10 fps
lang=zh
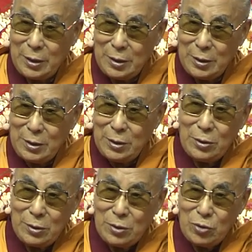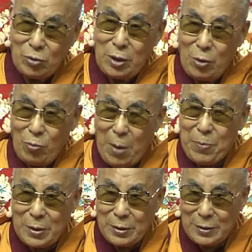会成为
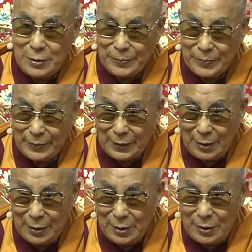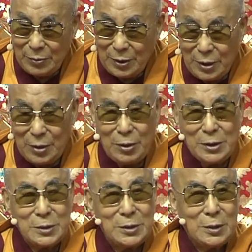呃更多畏惧的因
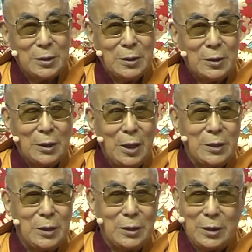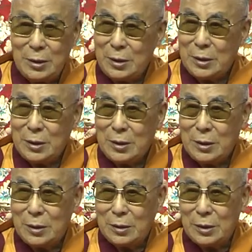素。因为这些的科
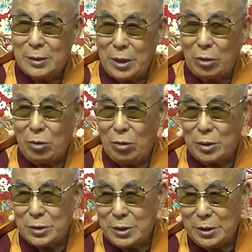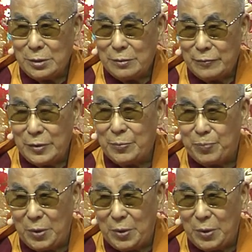技会去制造核武等，